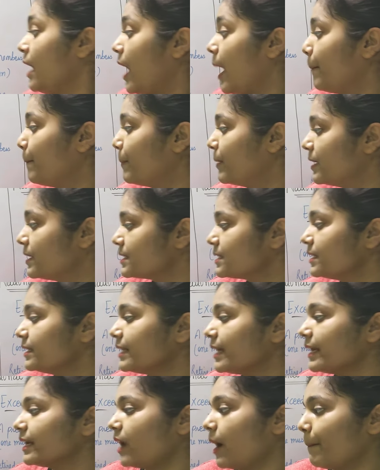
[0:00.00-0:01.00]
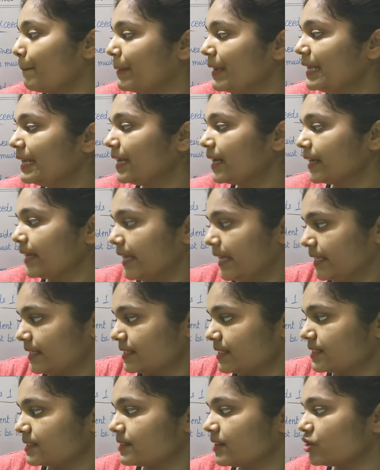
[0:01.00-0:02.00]
अ पर्सन कैन अपील
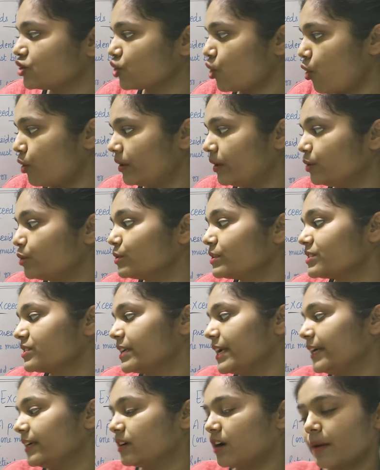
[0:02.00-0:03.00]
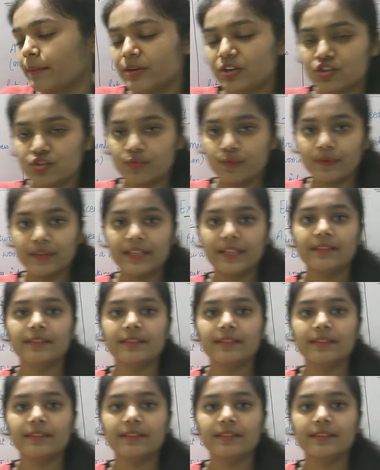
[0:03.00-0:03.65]
अगेंस्ट सच ऑर्डर टू स्टेट कमीशन विद